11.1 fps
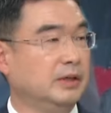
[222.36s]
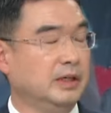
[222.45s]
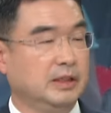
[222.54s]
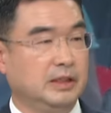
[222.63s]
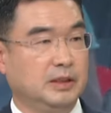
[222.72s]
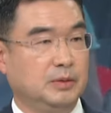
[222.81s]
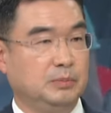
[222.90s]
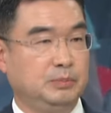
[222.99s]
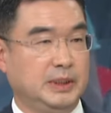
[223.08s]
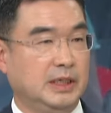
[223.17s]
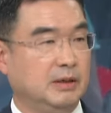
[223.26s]
음. 어,
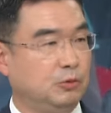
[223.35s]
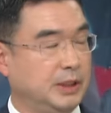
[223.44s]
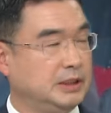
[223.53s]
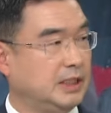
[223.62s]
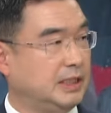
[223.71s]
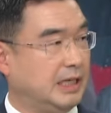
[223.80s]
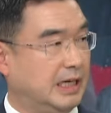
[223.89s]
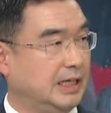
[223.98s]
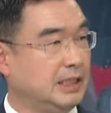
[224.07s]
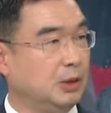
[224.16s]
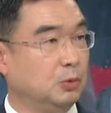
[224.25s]
비가 굉장히
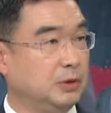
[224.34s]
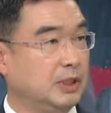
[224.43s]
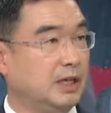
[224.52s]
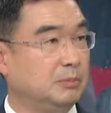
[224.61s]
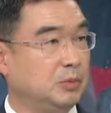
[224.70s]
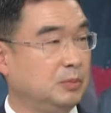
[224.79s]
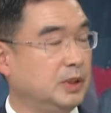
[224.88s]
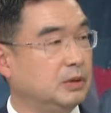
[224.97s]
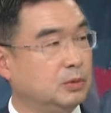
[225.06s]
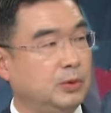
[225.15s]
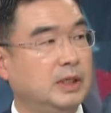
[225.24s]
강하게 온다
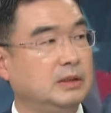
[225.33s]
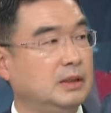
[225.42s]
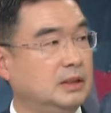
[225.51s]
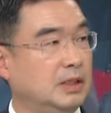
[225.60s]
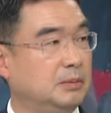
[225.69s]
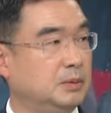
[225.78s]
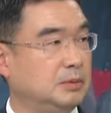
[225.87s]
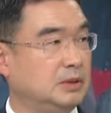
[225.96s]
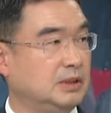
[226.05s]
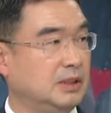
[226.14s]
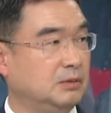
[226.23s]
보면 토양들이
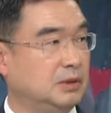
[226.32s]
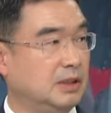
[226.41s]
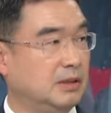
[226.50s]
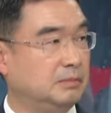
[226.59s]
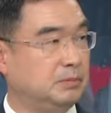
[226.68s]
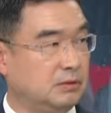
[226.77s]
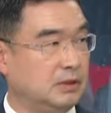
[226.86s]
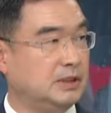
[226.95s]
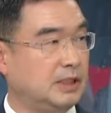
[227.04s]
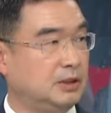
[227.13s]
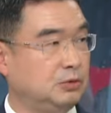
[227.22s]
대부분 이제 우리가 풀리
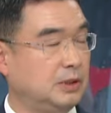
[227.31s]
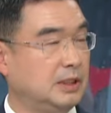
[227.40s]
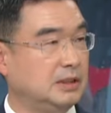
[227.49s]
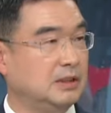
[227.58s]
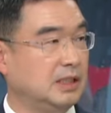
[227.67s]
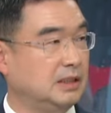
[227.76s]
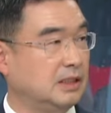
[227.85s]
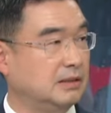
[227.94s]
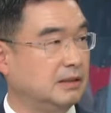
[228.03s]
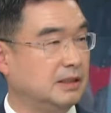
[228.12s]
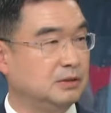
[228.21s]
세츄레이트 돼 있다
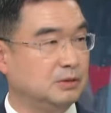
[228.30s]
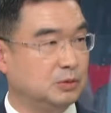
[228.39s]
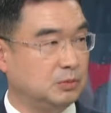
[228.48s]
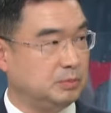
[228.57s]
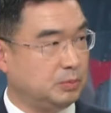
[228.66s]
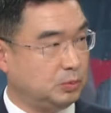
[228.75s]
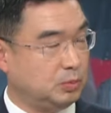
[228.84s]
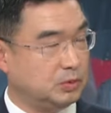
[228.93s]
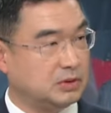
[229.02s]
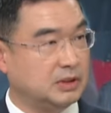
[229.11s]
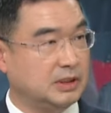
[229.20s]
그래 가지고 네.
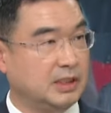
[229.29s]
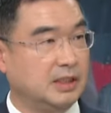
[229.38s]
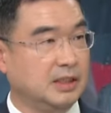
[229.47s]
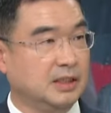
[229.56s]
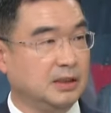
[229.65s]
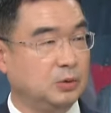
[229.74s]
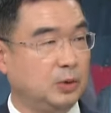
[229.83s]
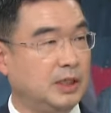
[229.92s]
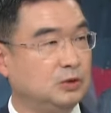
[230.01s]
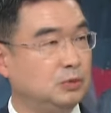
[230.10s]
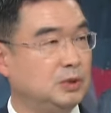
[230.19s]
그러니까
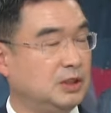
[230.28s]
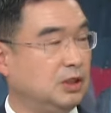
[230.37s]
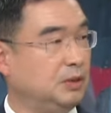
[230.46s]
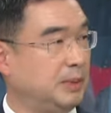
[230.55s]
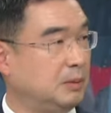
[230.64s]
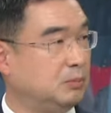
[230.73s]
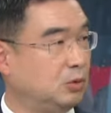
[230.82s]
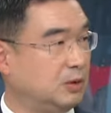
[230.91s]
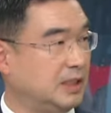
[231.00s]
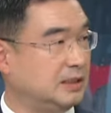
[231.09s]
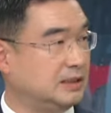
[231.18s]
토양 수분이 거의
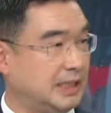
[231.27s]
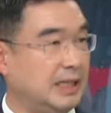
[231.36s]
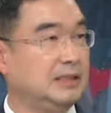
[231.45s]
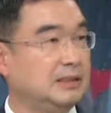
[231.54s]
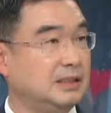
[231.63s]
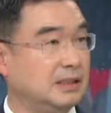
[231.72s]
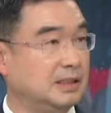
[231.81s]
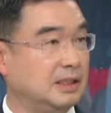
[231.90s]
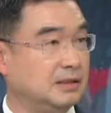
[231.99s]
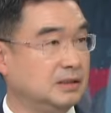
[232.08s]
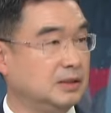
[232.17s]
100% 정도까지 차 있는
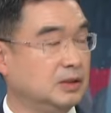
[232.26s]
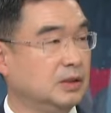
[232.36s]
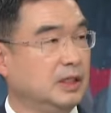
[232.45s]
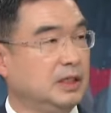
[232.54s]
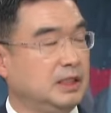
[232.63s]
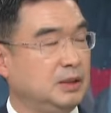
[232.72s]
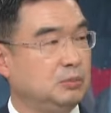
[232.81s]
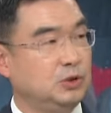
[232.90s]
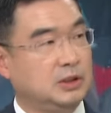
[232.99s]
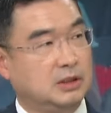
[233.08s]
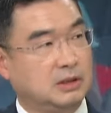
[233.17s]
상태거든요. 음. 이
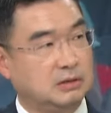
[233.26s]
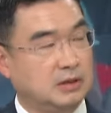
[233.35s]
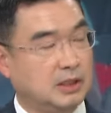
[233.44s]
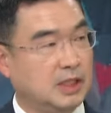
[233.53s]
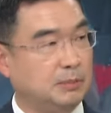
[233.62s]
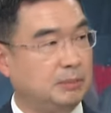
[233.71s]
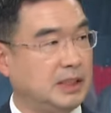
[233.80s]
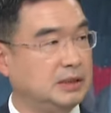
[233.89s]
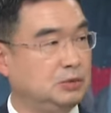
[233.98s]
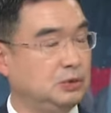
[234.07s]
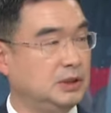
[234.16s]
물이 적절하게
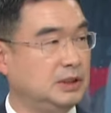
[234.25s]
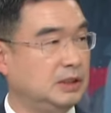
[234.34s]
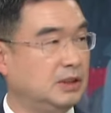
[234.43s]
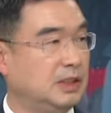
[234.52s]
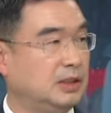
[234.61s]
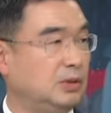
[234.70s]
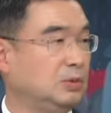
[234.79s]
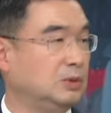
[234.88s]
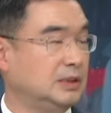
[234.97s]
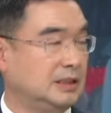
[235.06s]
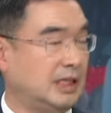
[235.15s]
빠져주기 전에 또
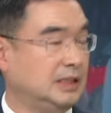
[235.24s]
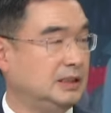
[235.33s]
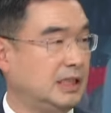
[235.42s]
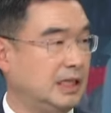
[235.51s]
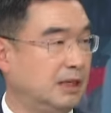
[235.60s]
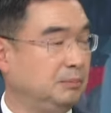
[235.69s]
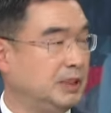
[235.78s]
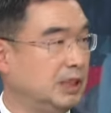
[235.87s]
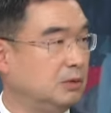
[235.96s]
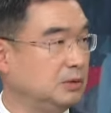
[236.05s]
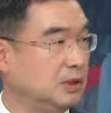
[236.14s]
다시 강한
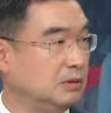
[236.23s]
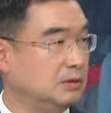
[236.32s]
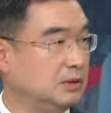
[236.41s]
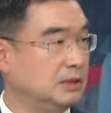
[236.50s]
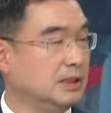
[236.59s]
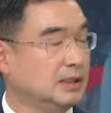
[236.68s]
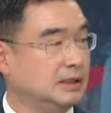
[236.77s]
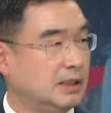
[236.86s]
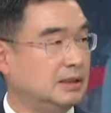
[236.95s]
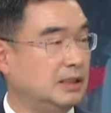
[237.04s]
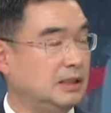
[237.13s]
비가 온 경우는
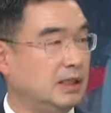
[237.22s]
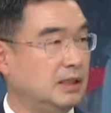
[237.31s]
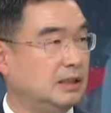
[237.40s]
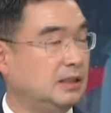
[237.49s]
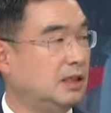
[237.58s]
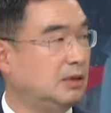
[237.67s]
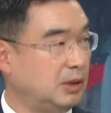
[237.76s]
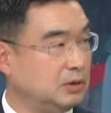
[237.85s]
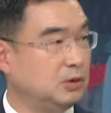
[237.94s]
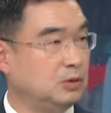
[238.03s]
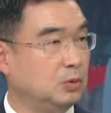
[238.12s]
산사태가 일어날
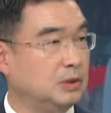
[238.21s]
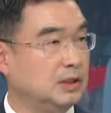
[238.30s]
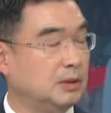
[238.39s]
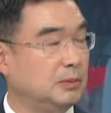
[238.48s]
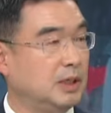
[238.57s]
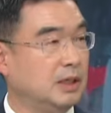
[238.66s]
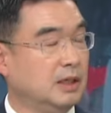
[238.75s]
확률이 높기 때문에